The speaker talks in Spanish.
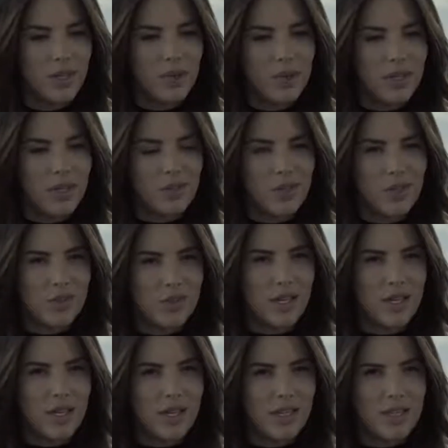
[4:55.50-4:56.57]
la verdad no quiero
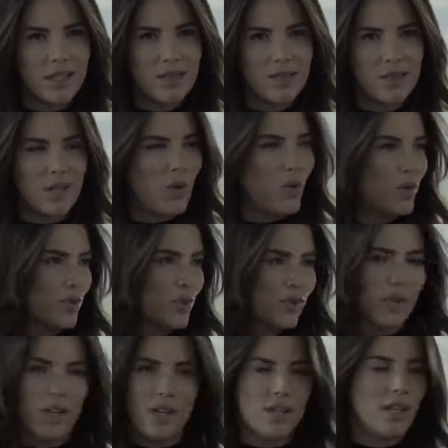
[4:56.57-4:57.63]
seguir gastando recursos
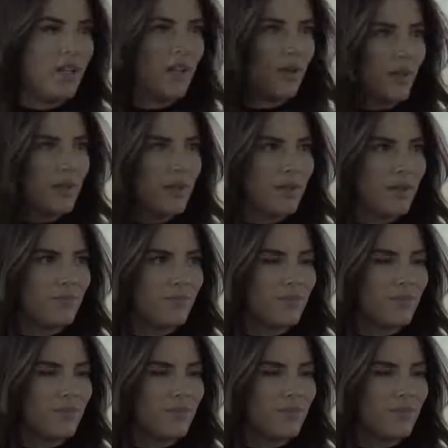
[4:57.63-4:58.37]
en ese delincuente.